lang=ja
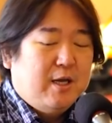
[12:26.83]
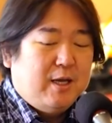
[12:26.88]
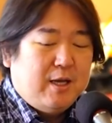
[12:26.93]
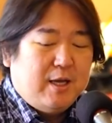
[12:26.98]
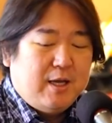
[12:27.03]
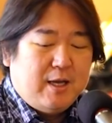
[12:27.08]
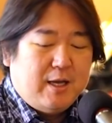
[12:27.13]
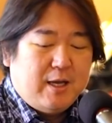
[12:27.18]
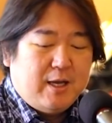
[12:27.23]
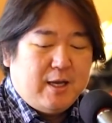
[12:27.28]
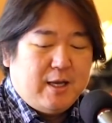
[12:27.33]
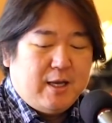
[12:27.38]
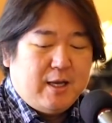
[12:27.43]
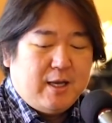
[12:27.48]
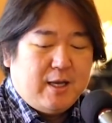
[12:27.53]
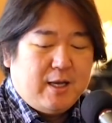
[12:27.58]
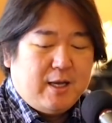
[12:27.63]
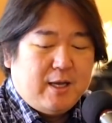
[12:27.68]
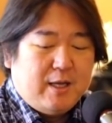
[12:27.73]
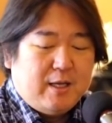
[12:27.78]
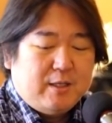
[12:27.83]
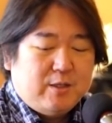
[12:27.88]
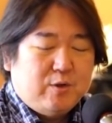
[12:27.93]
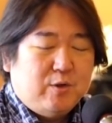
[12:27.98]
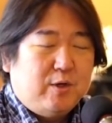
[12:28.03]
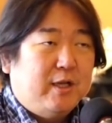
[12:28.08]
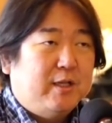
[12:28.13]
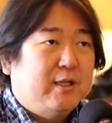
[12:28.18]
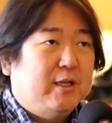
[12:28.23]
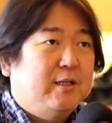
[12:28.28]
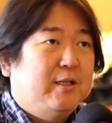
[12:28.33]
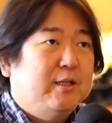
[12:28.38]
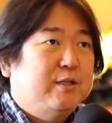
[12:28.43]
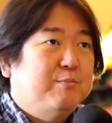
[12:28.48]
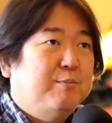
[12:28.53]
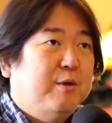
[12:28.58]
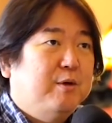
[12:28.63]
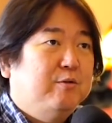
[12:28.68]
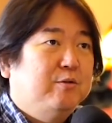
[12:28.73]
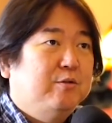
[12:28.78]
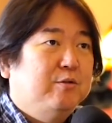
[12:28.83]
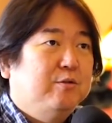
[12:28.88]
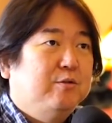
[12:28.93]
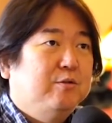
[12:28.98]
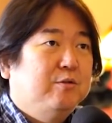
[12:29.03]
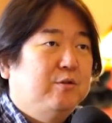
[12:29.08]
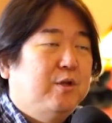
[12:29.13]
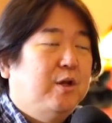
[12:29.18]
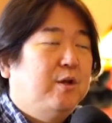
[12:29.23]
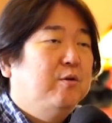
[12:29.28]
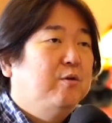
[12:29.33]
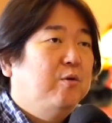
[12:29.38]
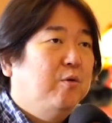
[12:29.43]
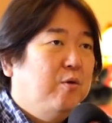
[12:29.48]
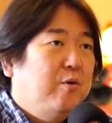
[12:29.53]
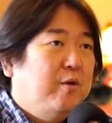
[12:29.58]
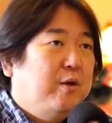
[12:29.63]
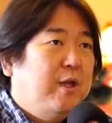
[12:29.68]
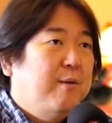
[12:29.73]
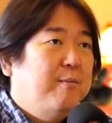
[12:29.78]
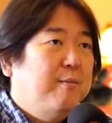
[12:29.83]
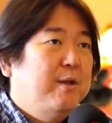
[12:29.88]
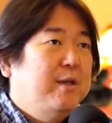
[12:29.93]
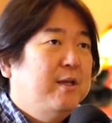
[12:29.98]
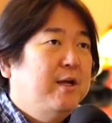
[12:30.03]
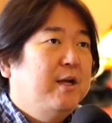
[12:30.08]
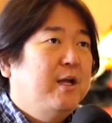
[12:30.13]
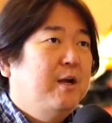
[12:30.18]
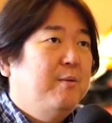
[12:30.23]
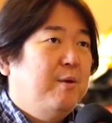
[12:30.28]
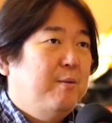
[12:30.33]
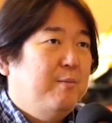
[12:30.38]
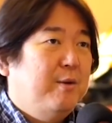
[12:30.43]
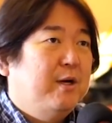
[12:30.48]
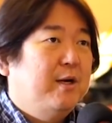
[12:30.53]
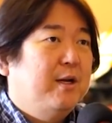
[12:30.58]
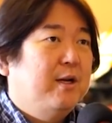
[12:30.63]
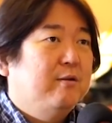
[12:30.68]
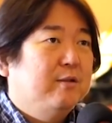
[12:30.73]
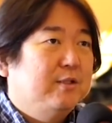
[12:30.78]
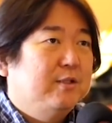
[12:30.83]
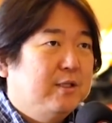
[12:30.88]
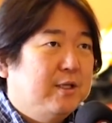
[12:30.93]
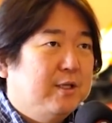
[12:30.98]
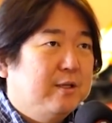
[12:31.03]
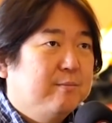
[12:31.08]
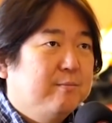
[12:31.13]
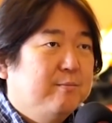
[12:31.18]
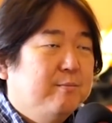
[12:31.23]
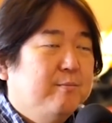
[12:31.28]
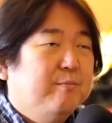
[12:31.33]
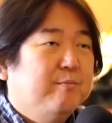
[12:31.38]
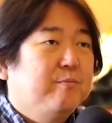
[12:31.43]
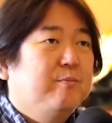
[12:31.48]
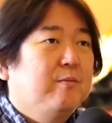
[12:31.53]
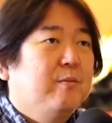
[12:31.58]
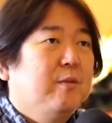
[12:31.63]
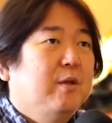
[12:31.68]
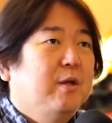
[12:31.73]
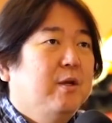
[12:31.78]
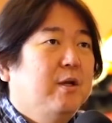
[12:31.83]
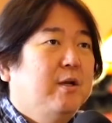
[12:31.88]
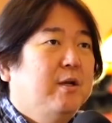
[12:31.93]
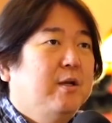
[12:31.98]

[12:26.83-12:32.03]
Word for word: えー、人に当たってしまうっていうのをやめたければやめられるし、うん、